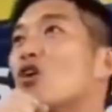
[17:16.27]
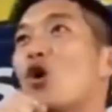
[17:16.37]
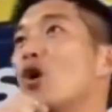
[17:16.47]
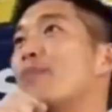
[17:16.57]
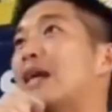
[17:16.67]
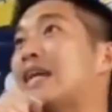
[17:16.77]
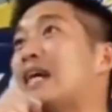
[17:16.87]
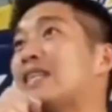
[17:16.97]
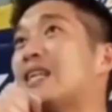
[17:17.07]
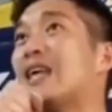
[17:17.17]
คนไปใช้
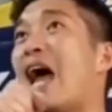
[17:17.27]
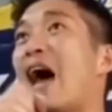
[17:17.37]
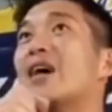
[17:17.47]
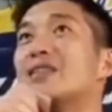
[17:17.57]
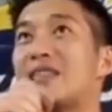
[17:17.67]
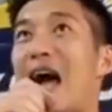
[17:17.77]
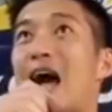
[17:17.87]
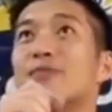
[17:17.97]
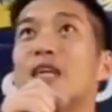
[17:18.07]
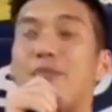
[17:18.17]
สิทธิ์แค่ สา
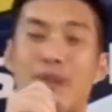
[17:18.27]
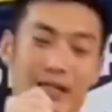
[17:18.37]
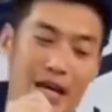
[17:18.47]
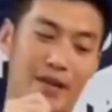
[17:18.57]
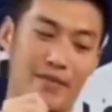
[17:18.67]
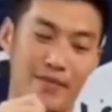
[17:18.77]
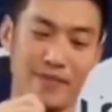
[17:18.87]
มสิบเปอร์เซ็นต์